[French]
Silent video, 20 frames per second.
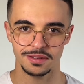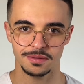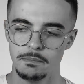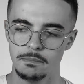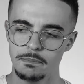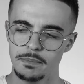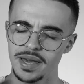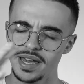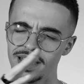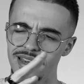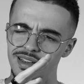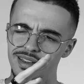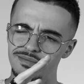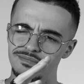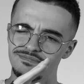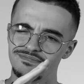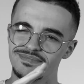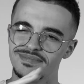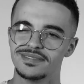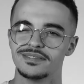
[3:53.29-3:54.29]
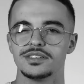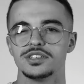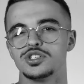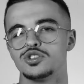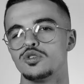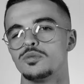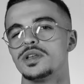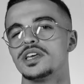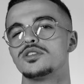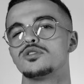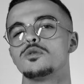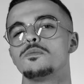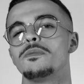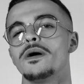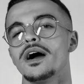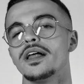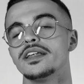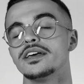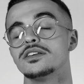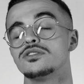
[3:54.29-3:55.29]
Mais j'ai oublié de te
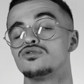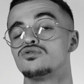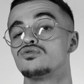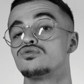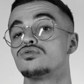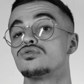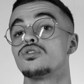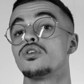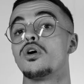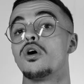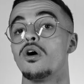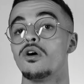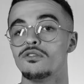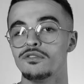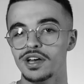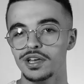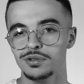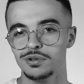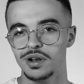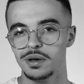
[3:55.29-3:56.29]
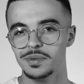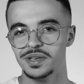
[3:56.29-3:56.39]
parler du revers de la